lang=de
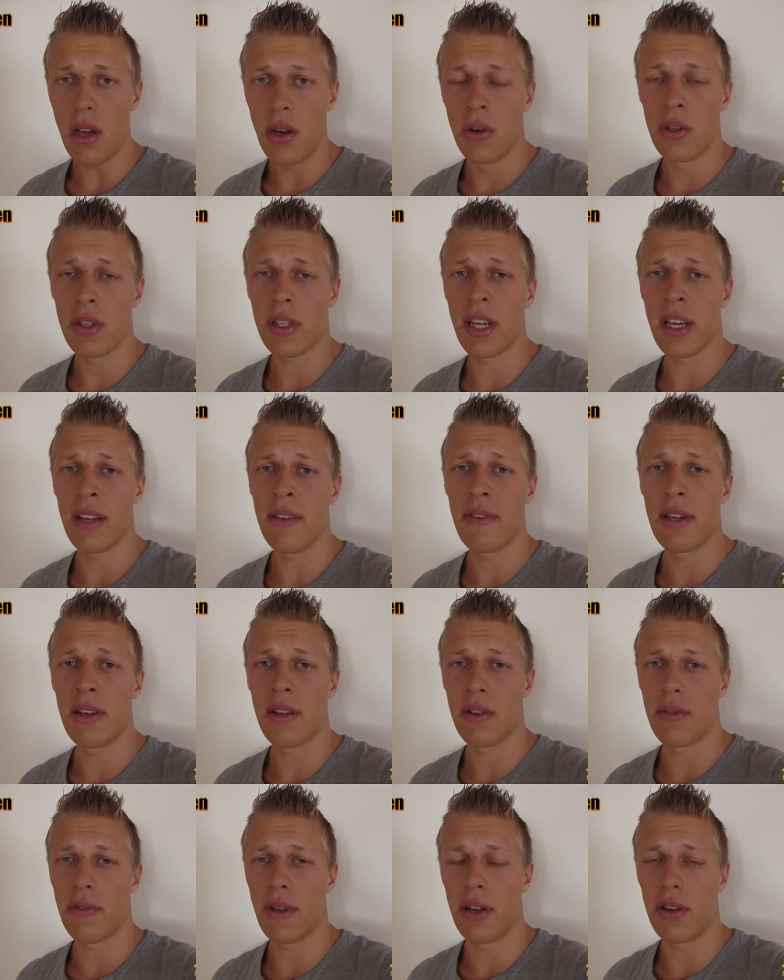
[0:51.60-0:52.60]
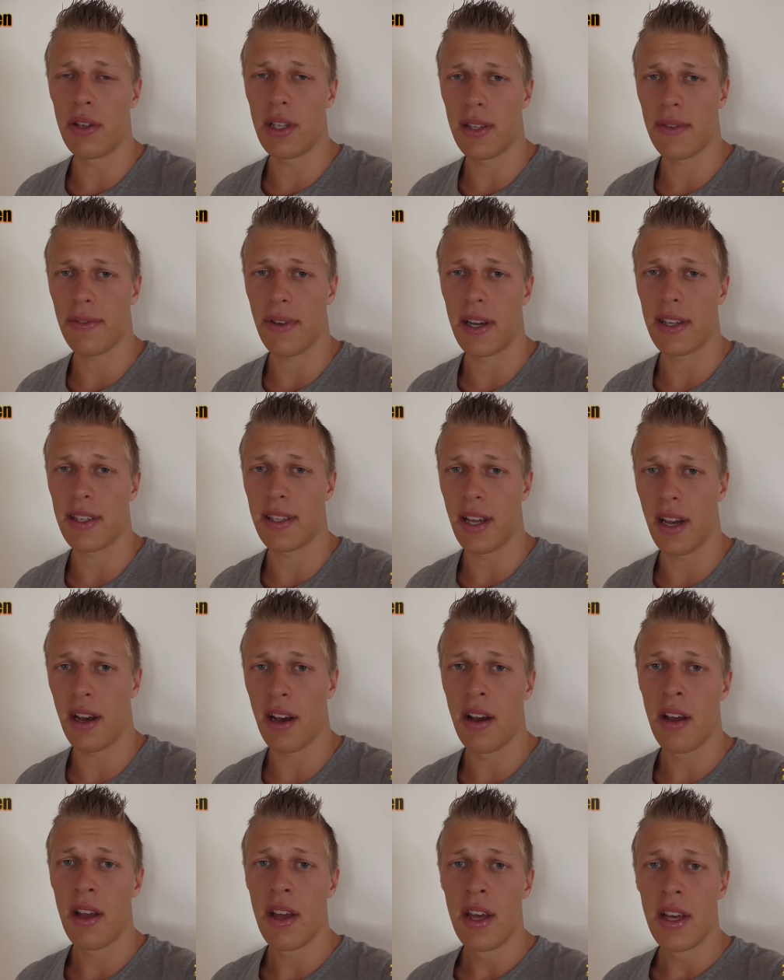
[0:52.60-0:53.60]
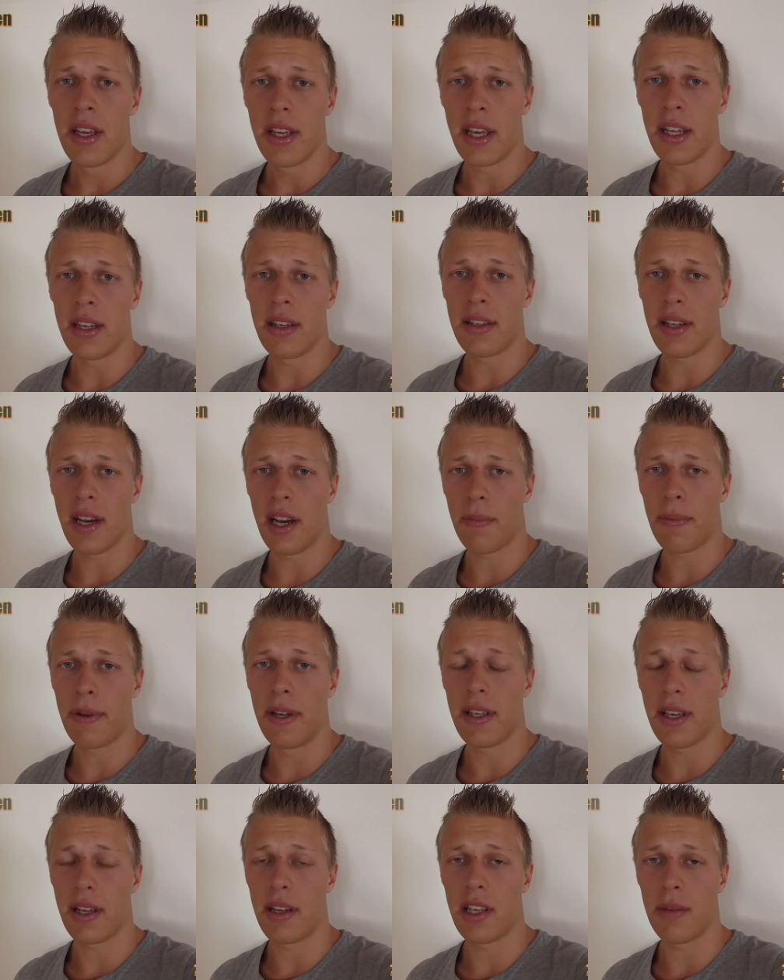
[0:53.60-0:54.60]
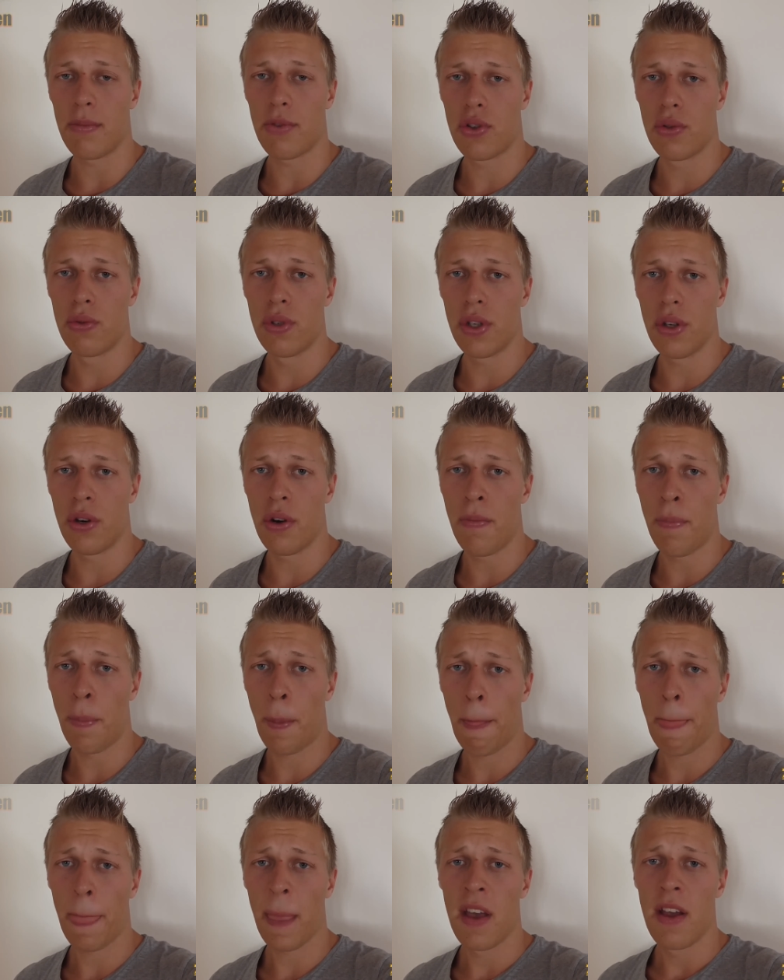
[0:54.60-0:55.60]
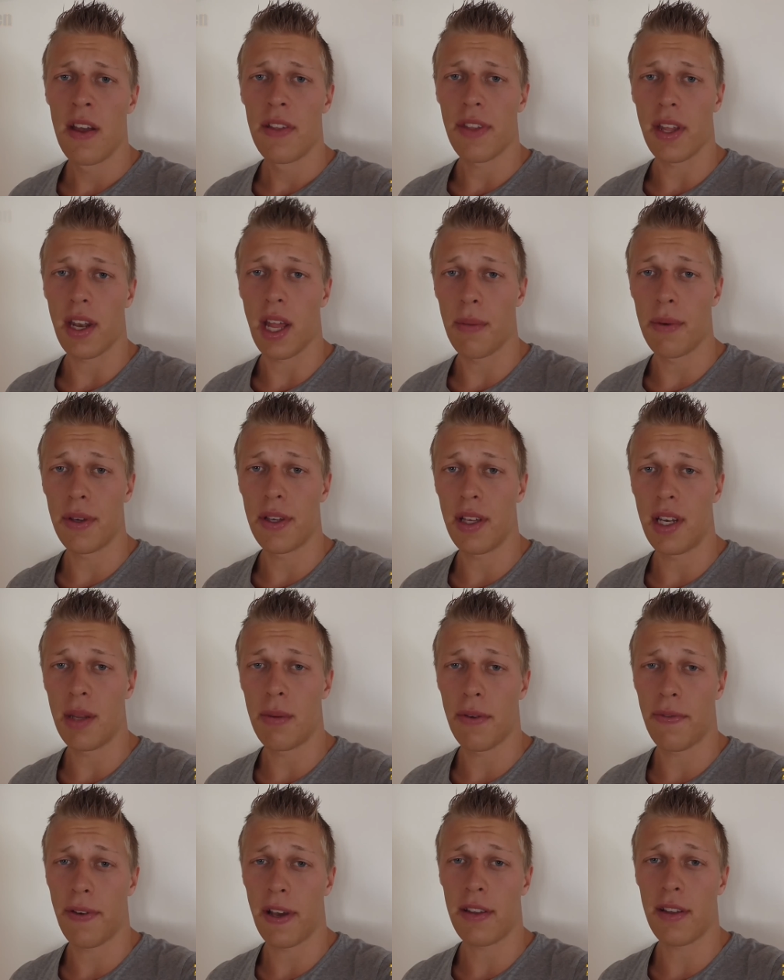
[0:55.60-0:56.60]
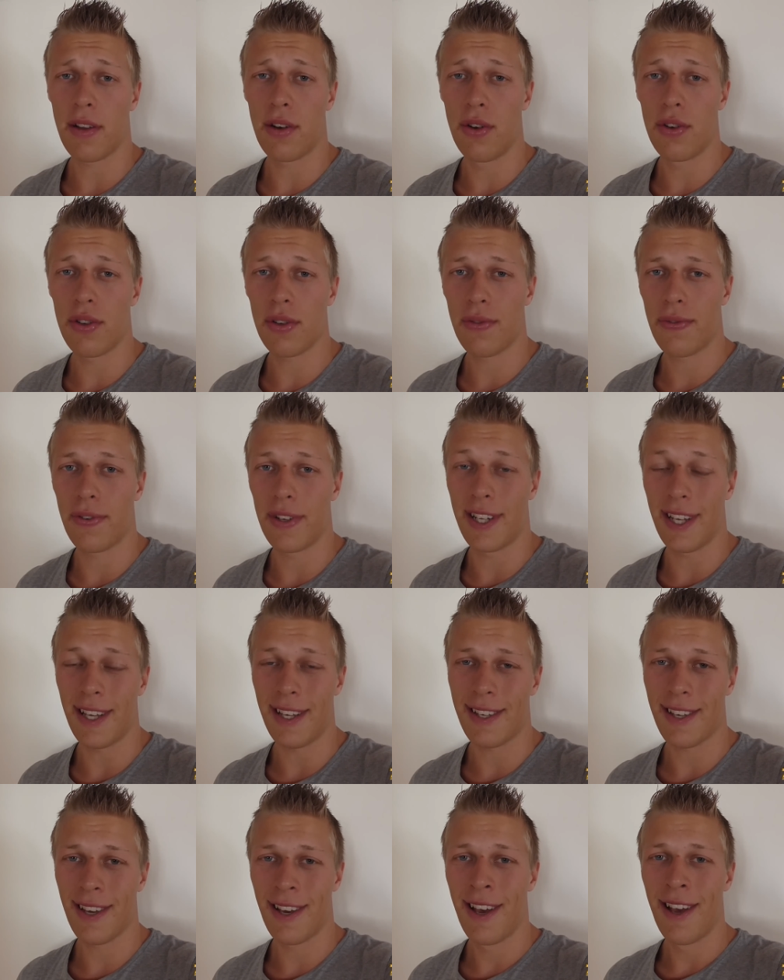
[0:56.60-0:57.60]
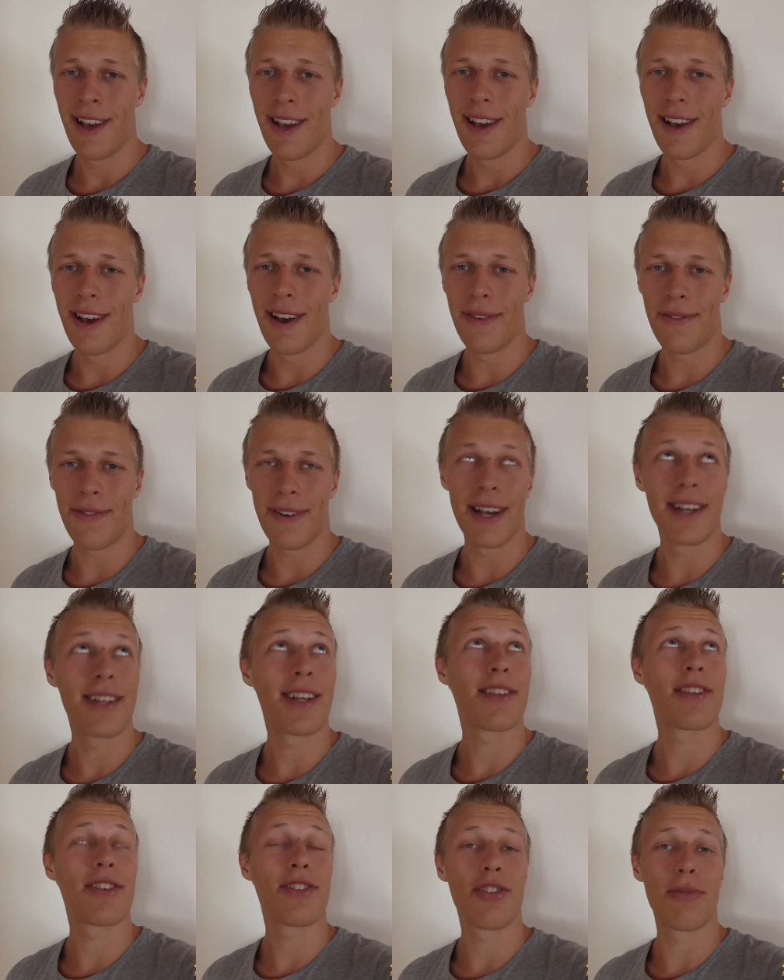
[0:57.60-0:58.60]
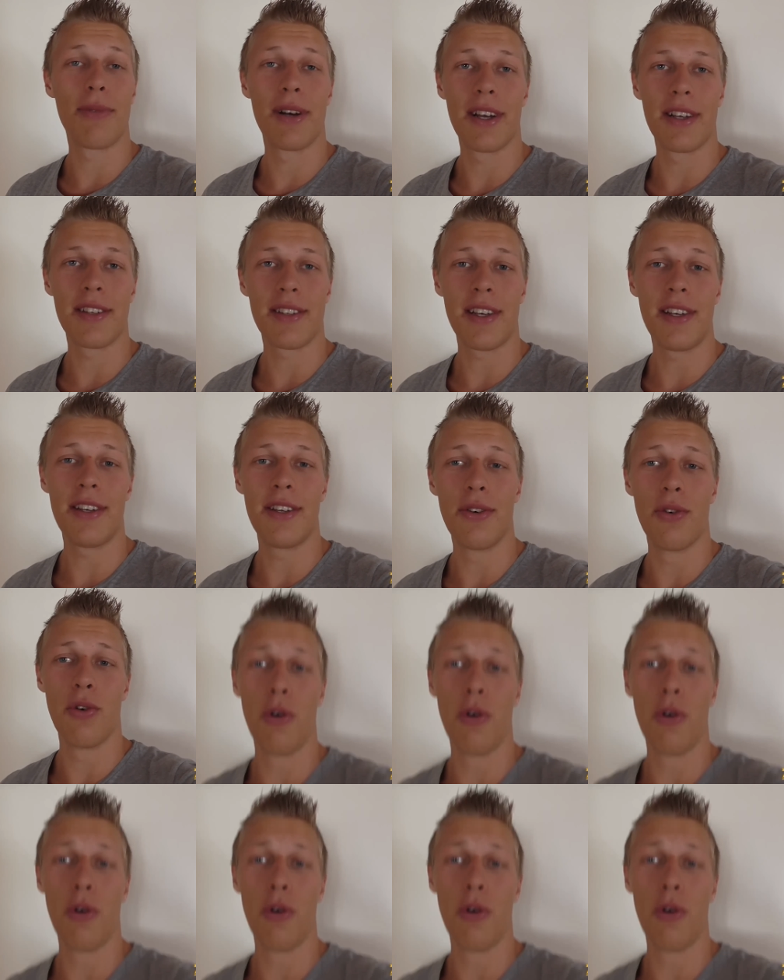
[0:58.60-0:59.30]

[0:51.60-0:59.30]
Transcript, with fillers: Und dann, wenn du, wenn du dich jetzt fragst, ja, jeden Tag bin ich ja nicht im Studio, dann habe ich hier die perfekte Lösung für dich. Äh, vielleicht hast du es schon mal gesehen hier